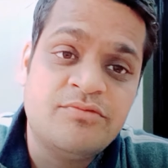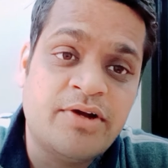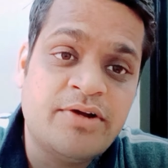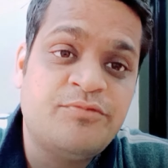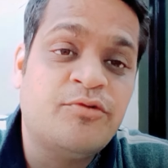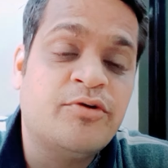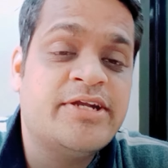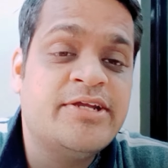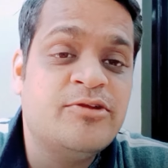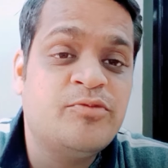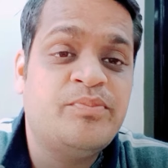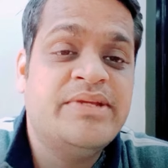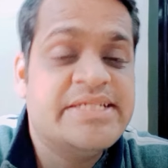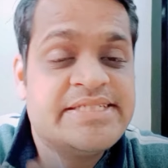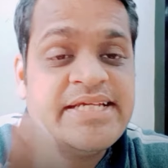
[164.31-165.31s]
वन फोर्टी
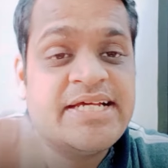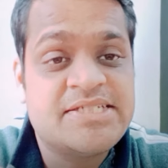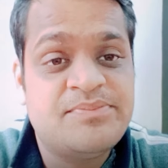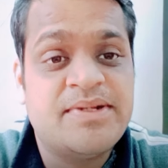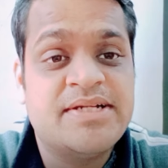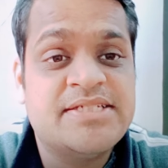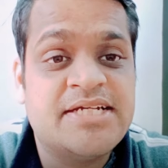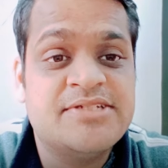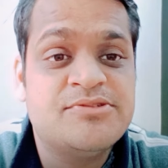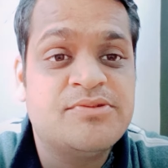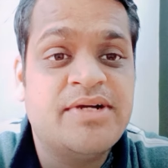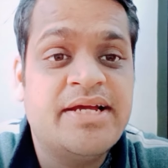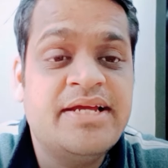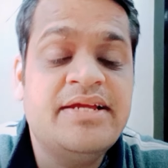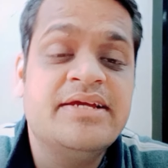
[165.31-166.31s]
रुपीज़ के आसपास आ
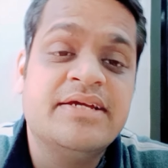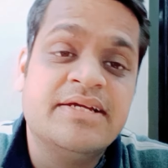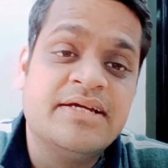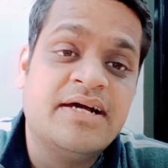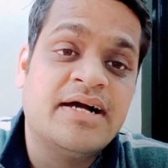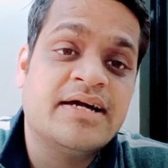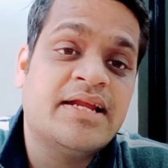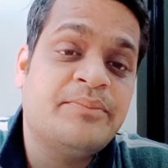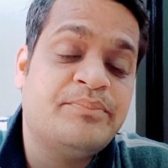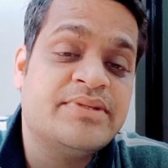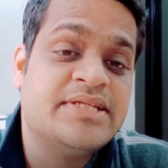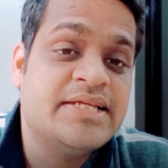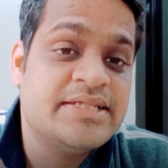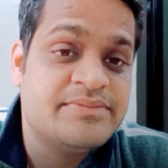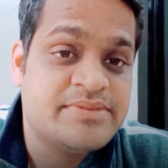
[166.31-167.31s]
चुका है अगर आप
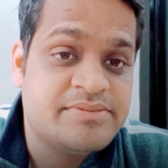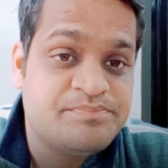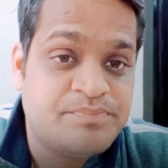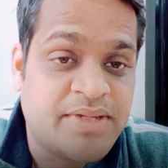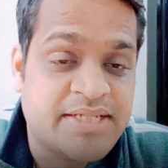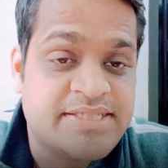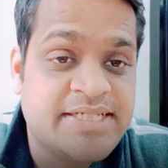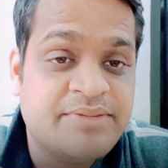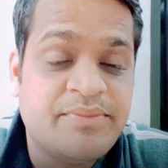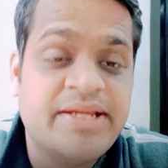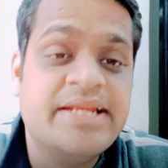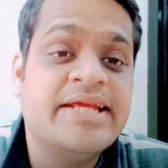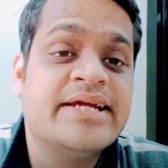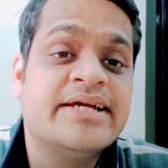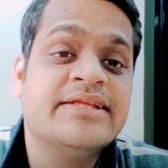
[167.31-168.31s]
पिछले पाँच छः
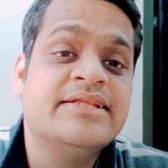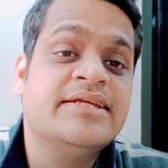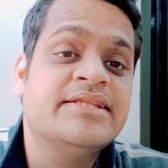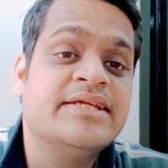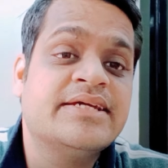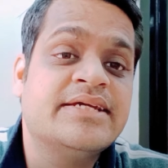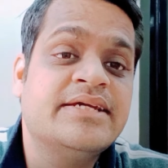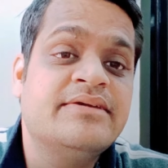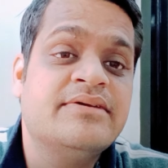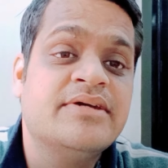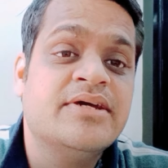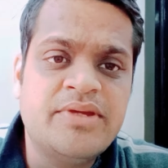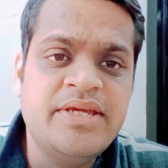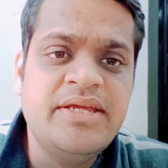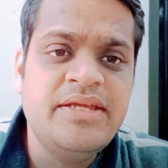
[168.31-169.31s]
महीने के अंदर
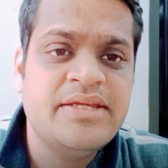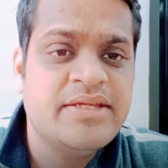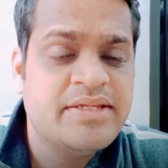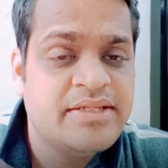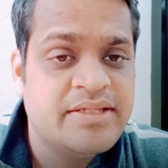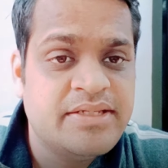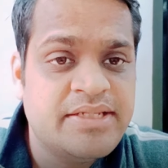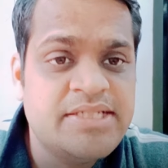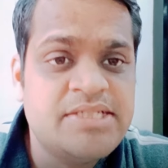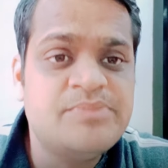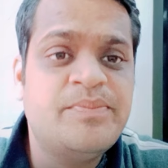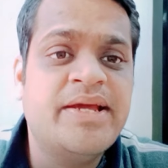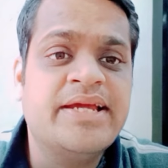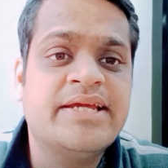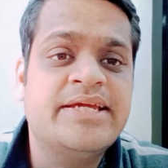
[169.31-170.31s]
देखें इस
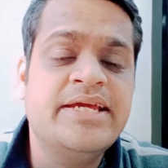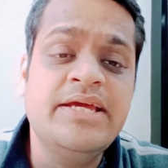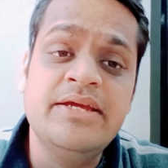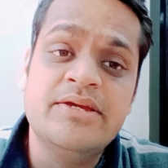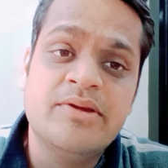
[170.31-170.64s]
बैंक के